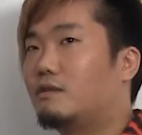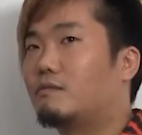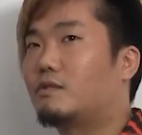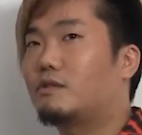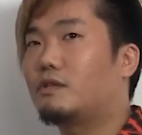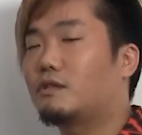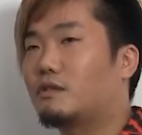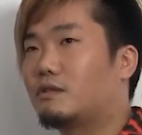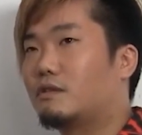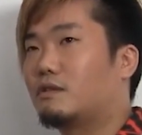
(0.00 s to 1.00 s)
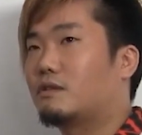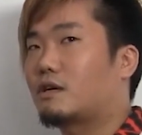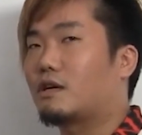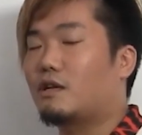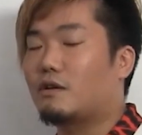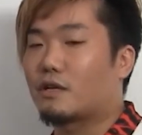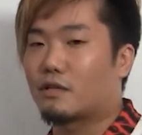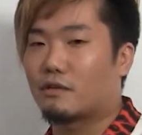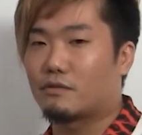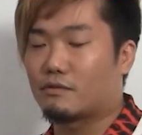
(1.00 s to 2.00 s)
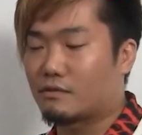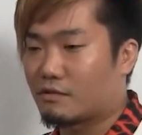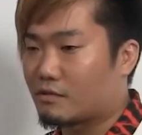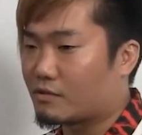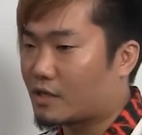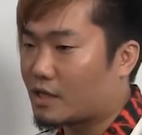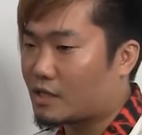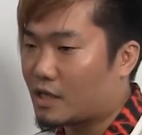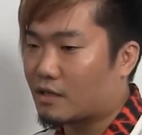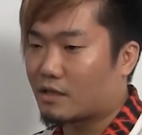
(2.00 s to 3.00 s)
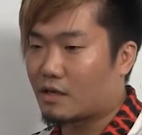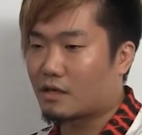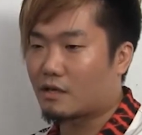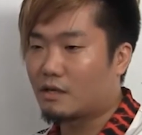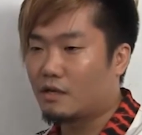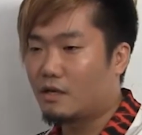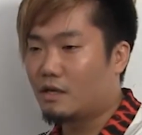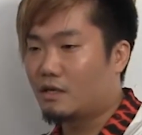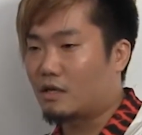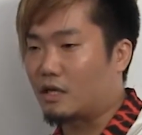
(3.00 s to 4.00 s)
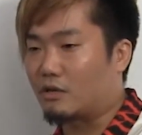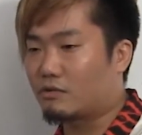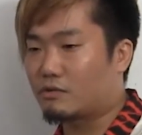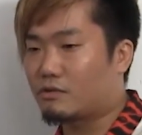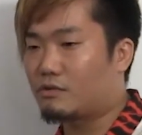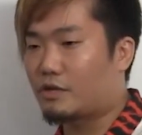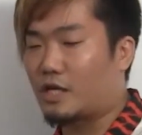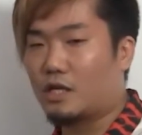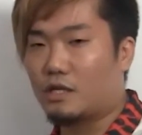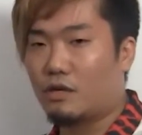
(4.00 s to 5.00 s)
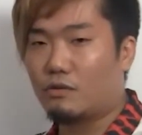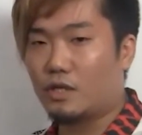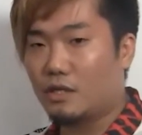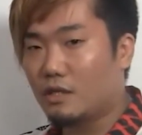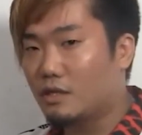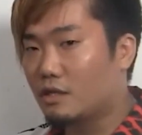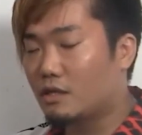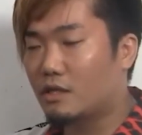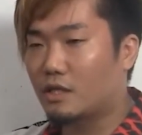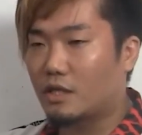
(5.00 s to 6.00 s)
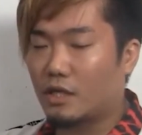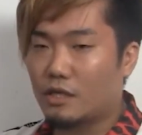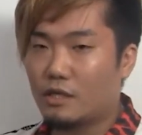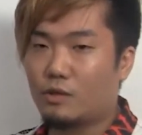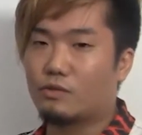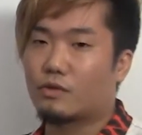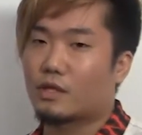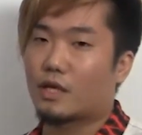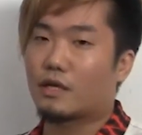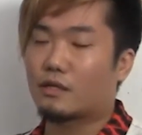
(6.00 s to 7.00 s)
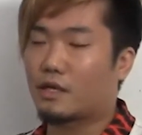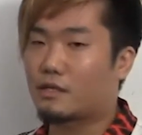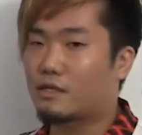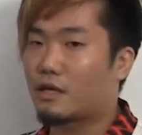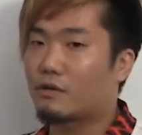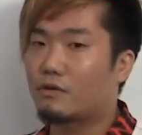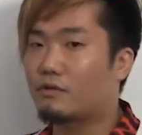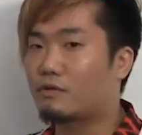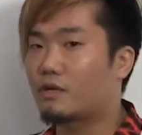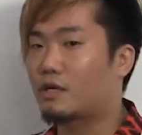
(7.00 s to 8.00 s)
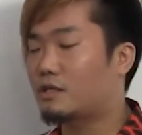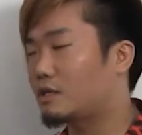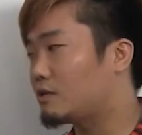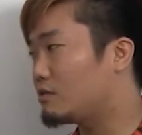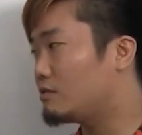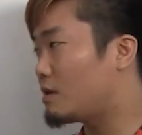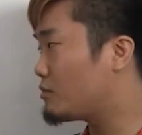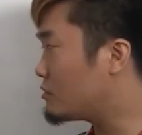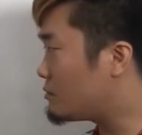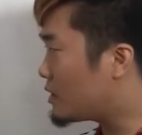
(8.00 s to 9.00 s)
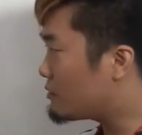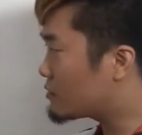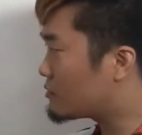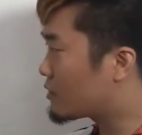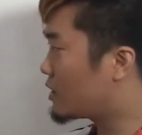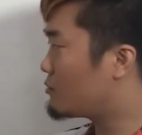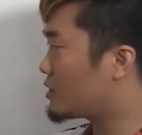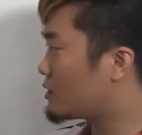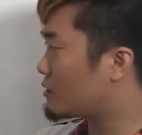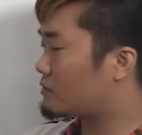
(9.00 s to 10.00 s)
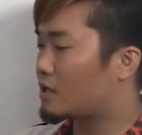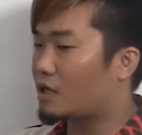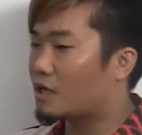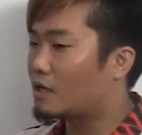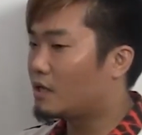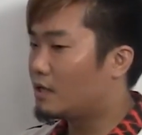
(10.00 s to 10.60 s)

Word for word: 別に書けないよねっていう状態になっていやよく言う開き直り開き直るの大大事だよっていう話だけど、まあ、僕の場合はそのお金もらったことで